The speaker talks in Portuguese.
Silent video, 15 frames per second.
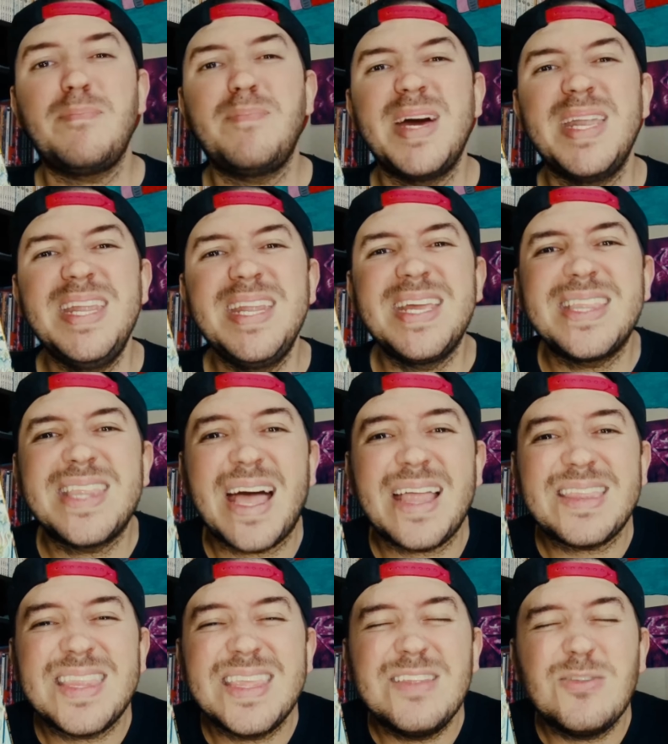da Panini que
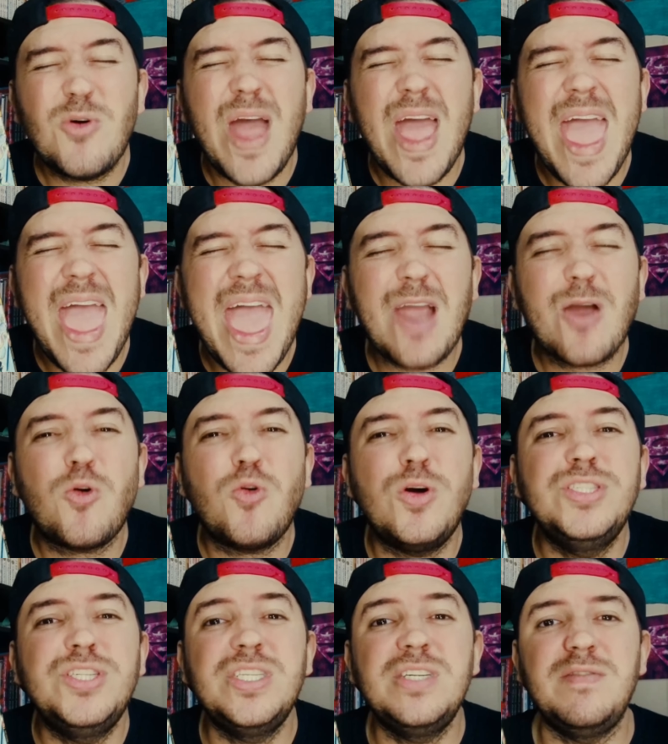está tendo
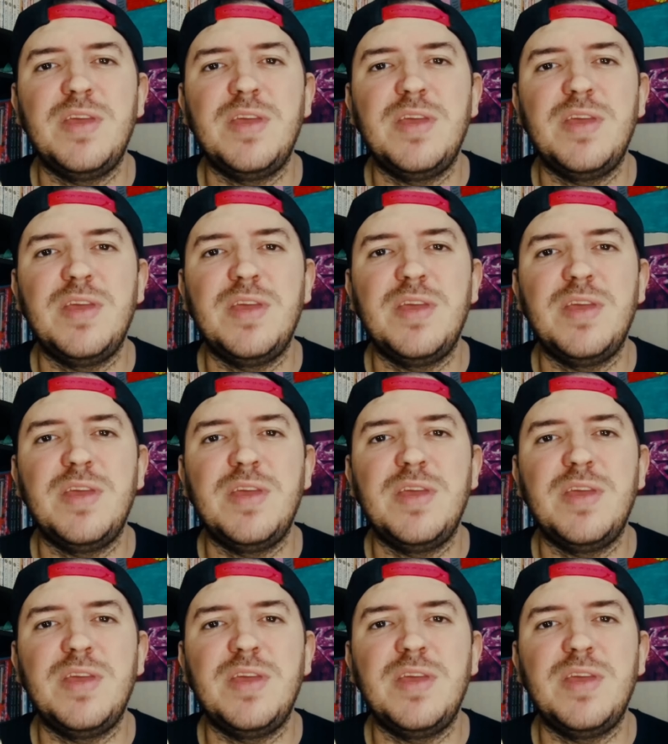recorde de